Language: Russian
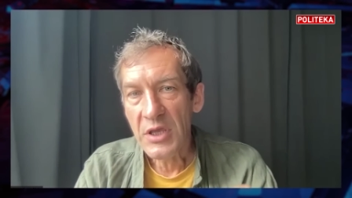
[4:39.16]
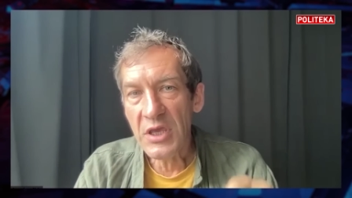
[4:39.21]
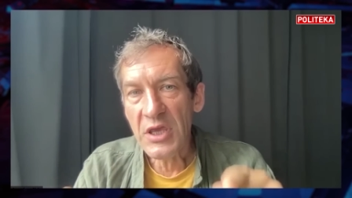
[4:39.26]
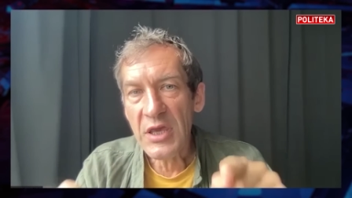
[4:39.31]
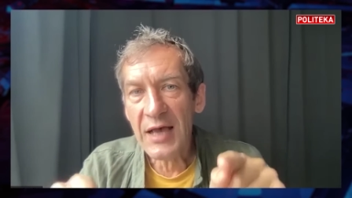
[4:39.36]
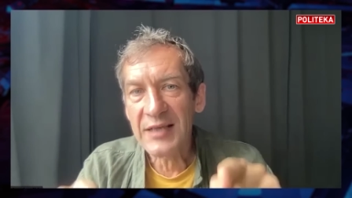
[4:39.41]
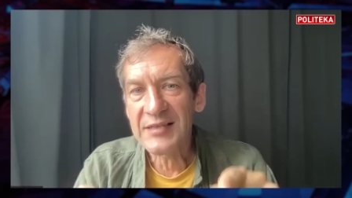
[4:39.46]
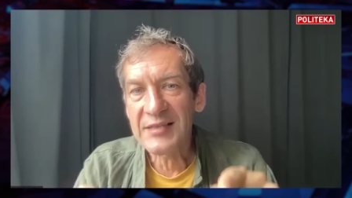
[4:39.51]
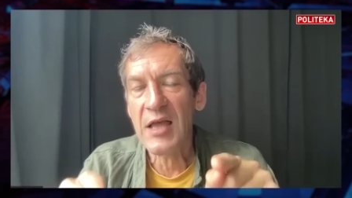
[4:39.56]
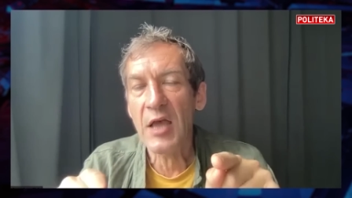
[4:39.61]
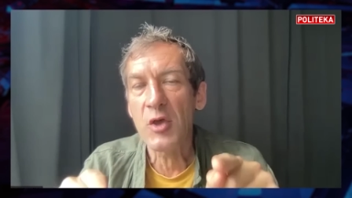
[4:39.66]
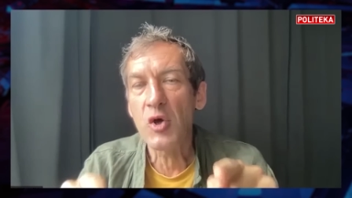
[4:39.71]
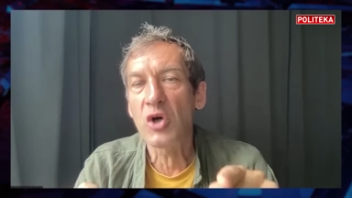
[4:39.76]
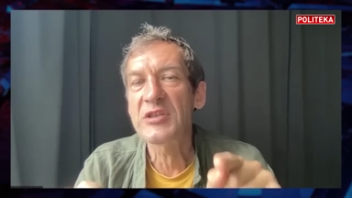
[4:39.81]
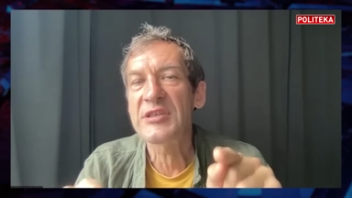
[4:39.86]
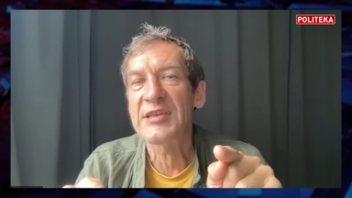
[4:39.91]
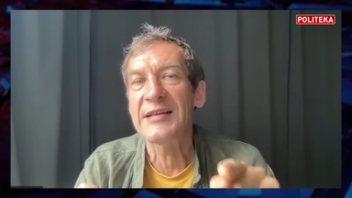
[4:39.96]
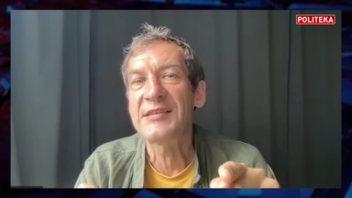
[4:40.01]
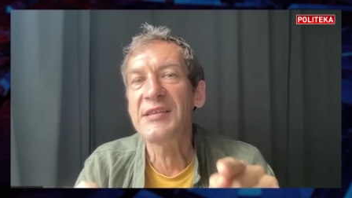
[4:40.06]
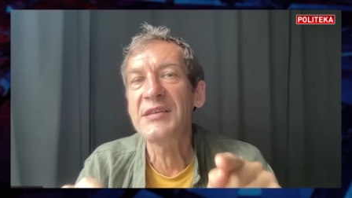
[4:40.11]
И
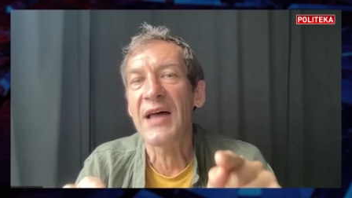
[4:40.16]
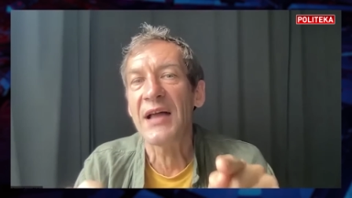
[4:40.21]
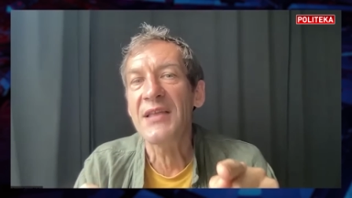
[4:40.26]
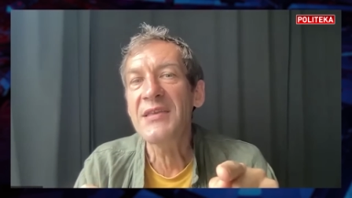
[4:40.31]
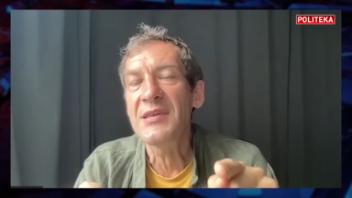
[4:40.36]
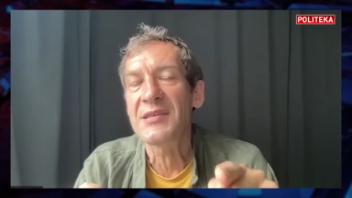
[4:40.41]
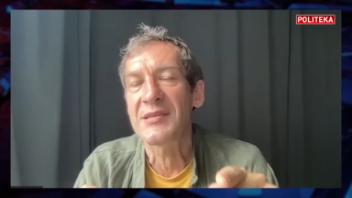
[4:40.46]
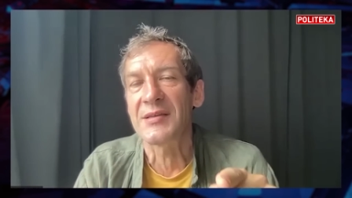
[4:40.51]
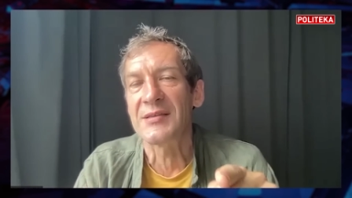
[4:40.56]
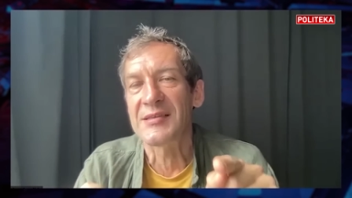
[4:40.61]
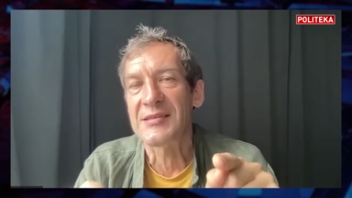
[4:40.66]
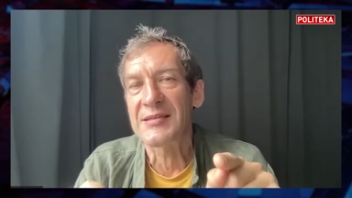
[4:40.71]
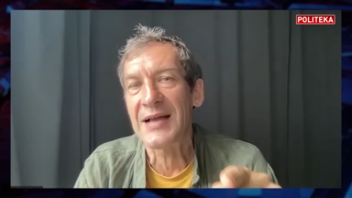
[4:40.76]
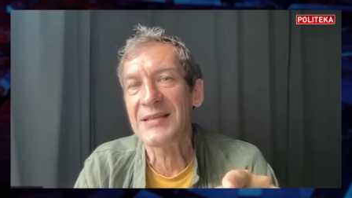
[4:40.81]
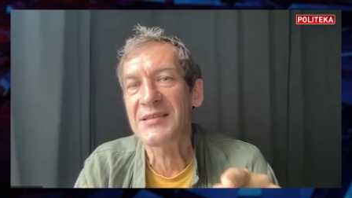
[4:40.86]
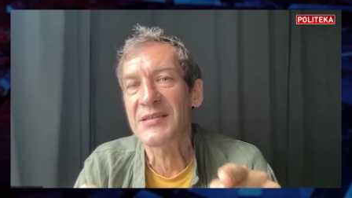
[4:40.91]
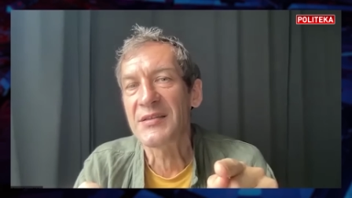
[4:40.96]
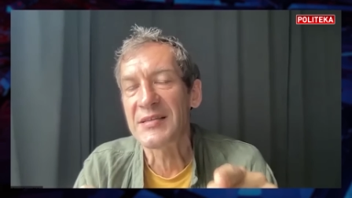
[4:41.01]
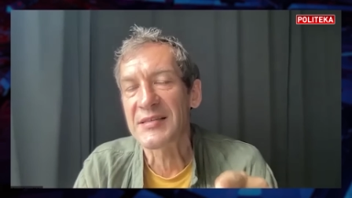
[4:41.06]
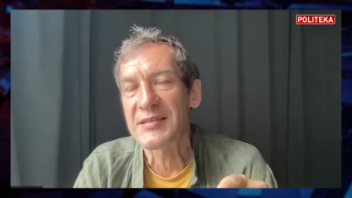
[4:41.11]
остается один Анитин с,
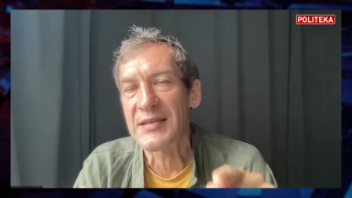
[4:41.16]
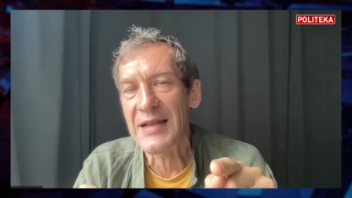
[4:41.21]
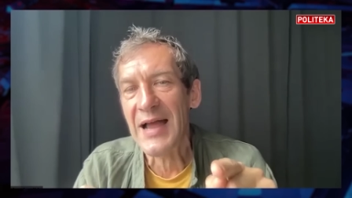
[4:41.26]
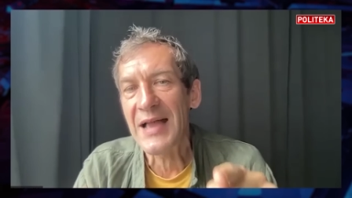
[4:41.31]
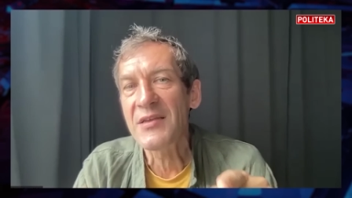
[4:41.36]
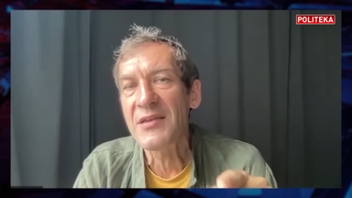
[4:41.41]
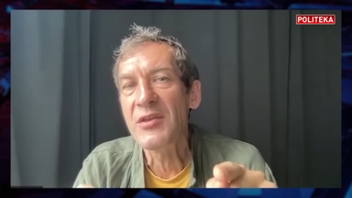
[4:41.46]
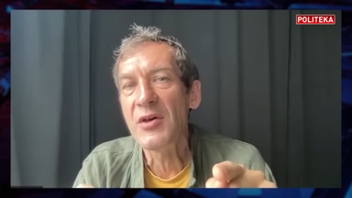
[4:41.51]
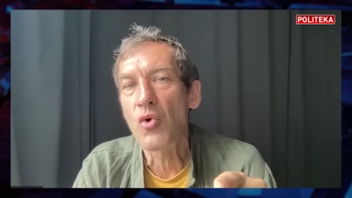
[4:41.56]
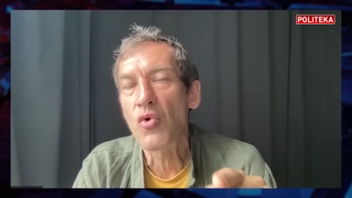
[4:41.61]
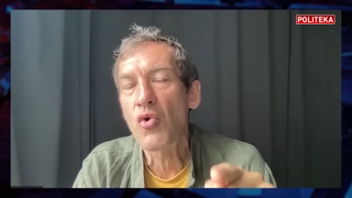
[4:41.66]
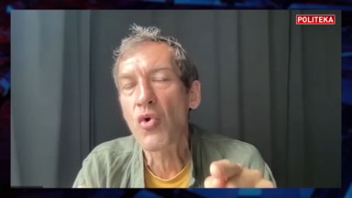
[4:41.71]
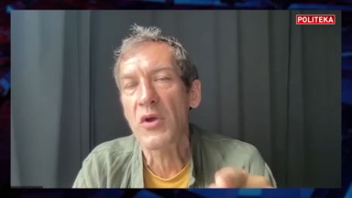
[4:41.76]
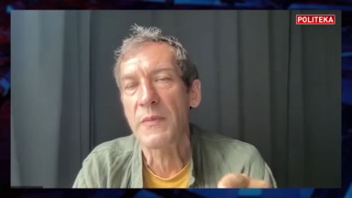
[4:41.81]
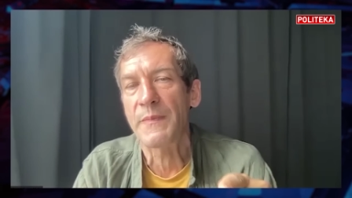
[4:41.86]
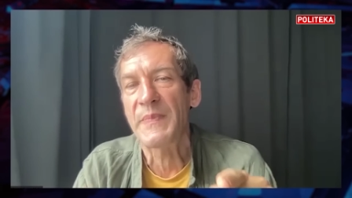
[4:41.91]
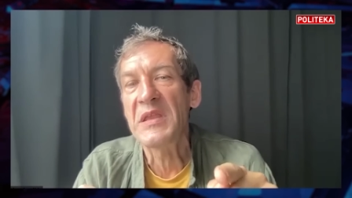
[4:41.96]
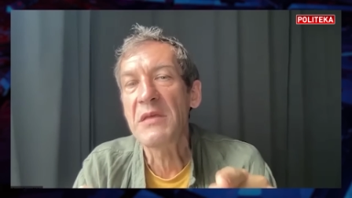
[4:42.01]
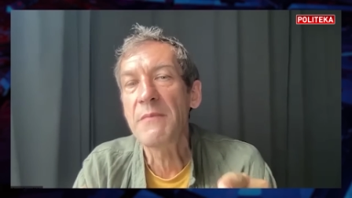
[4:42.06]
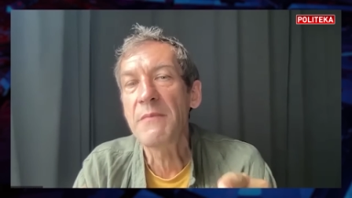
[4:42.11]
ранен, с раненой
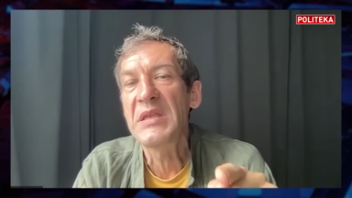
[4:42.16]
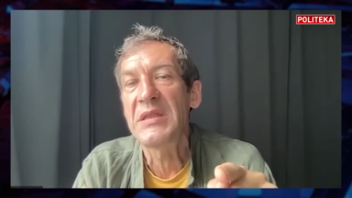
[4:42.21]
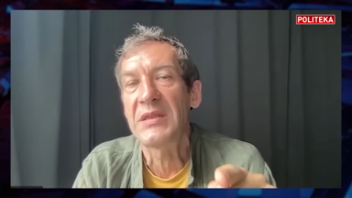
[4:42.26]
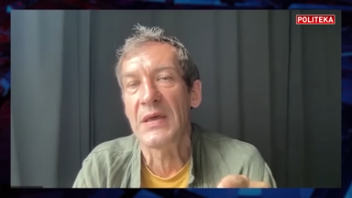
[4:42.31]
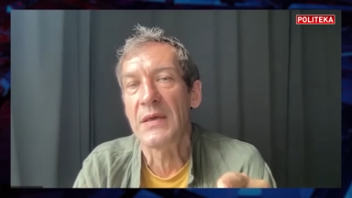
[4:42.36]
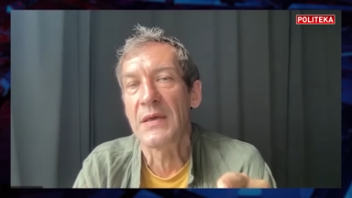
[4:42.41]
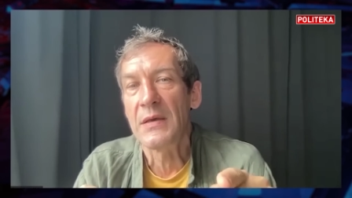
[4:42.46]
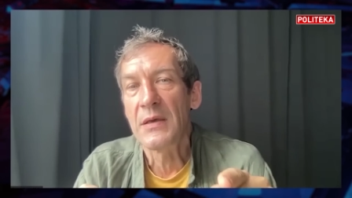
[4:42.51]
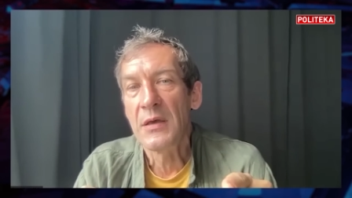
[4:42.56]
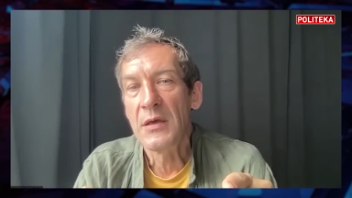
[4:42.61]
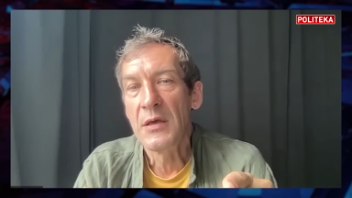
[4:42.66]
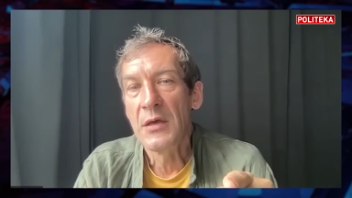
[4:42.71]
рукой перебитый.